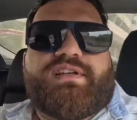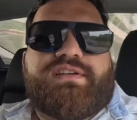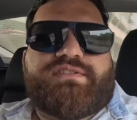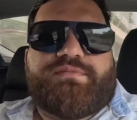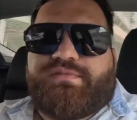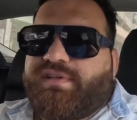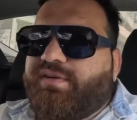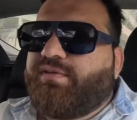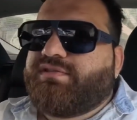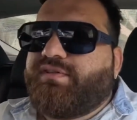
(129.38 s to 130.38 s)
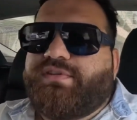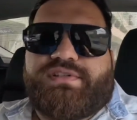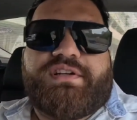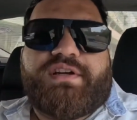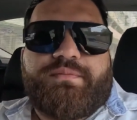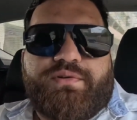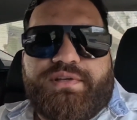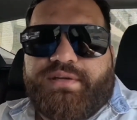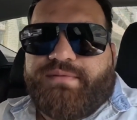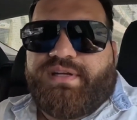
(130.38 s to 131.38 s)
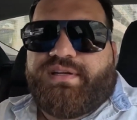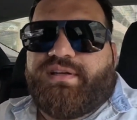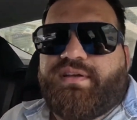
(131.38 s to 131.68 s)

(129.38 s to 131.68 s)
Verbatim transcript: के लिए सबसे कॉस्ट एफिशिएंट आपको यही मिलेगी